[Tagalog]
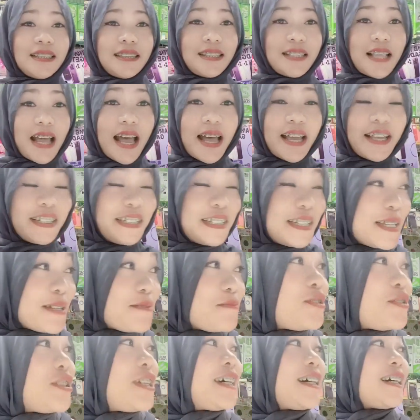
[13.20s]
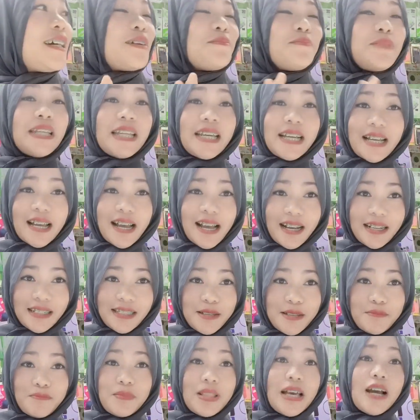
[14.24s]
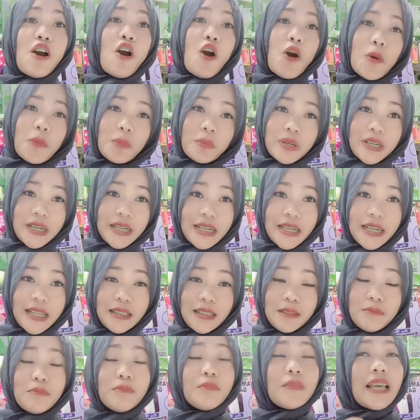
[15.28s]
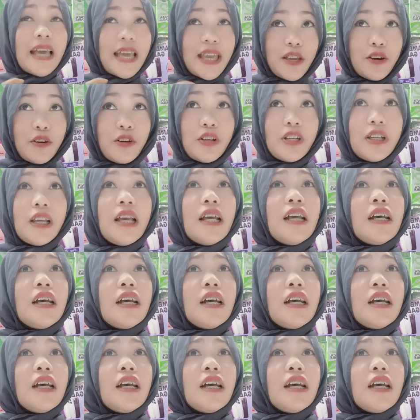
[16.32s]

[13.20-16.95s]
uh, hindi muna kami nag accept ng home credit ngayon.